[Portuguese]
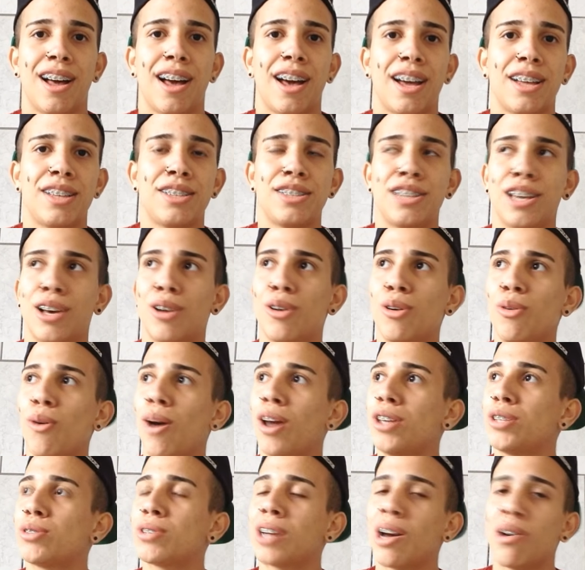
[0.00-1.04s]
Aí tinha um que
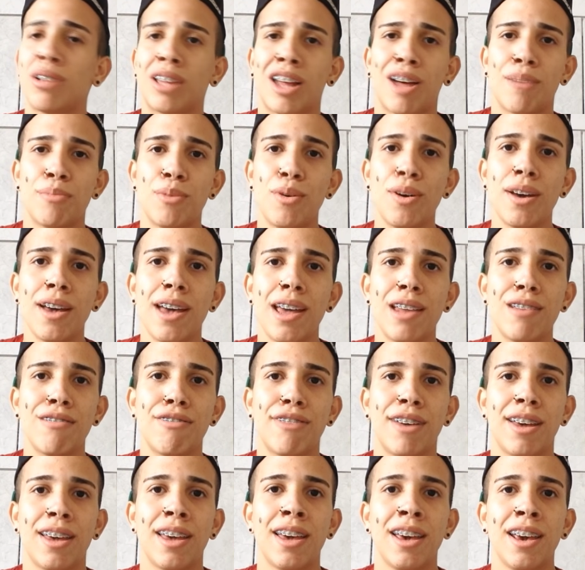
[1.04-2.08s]
eu acho que o carro tava morrendo,
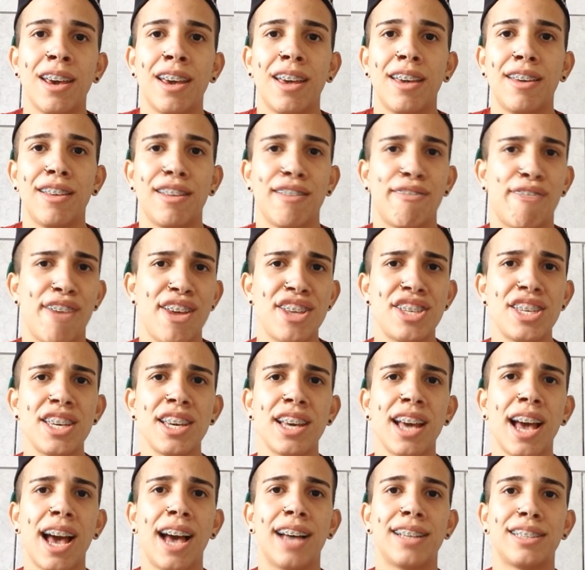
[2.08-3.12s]
velho. E em de
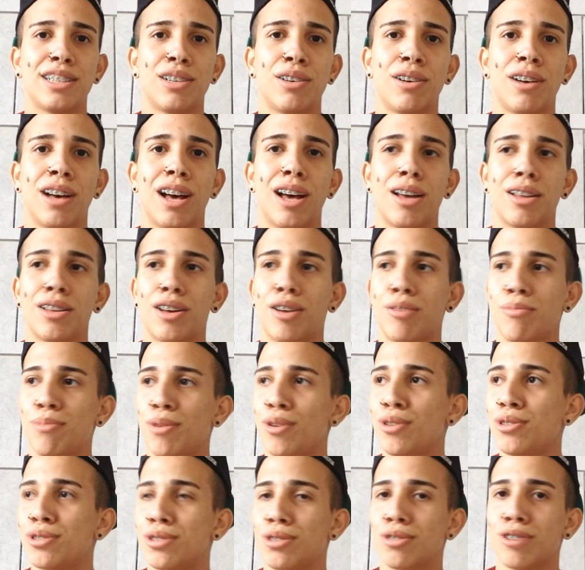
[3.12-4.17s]
casa, eu, ah não, é
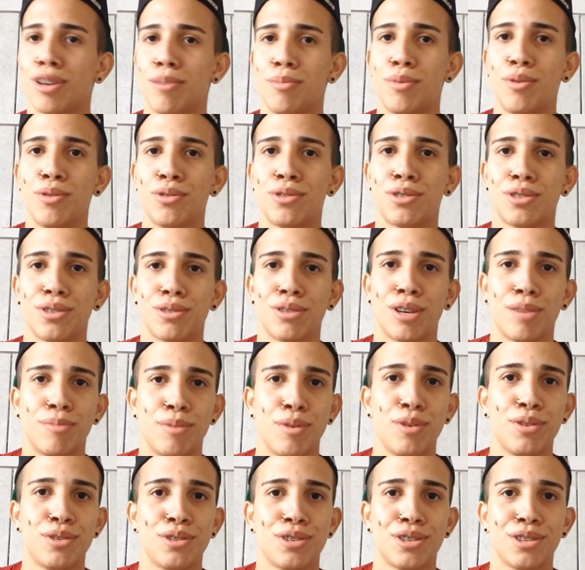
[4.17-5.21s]
meu tio, é meu tio, é
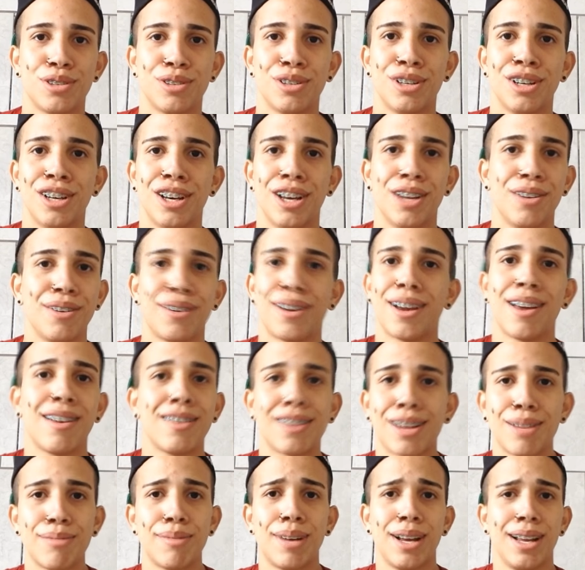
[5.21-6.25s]
meu tio. Eu não quero
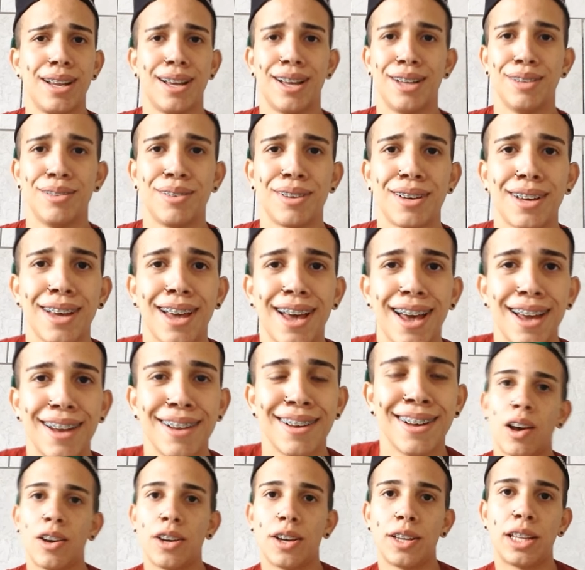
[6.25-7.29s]
trabalhar, não
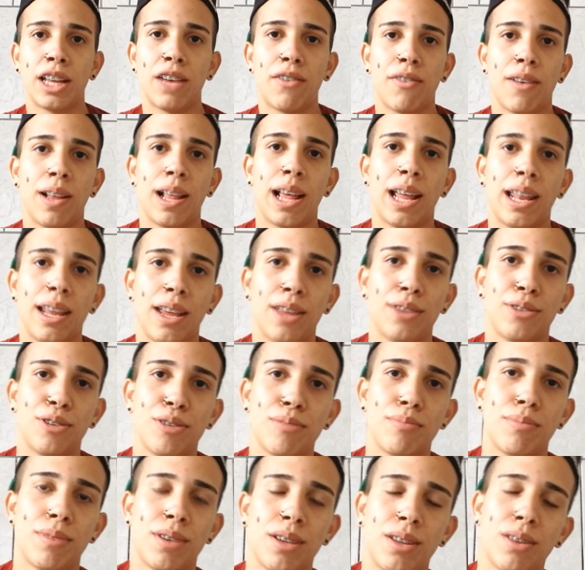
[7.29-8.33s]
quero. Eu já tava lá, né,
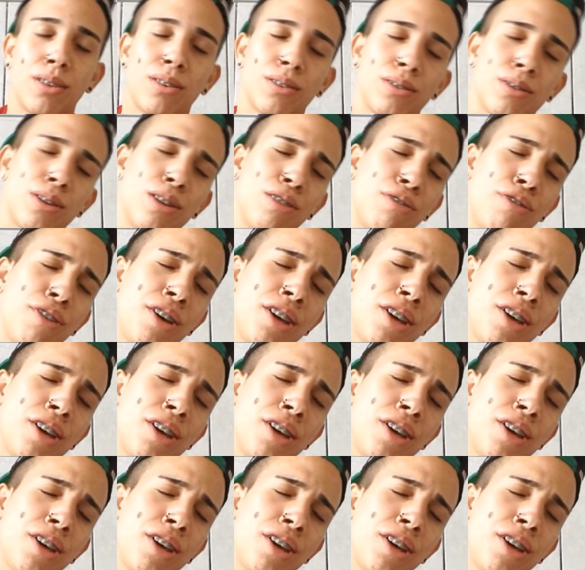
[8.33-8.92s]
dormindo, com o olho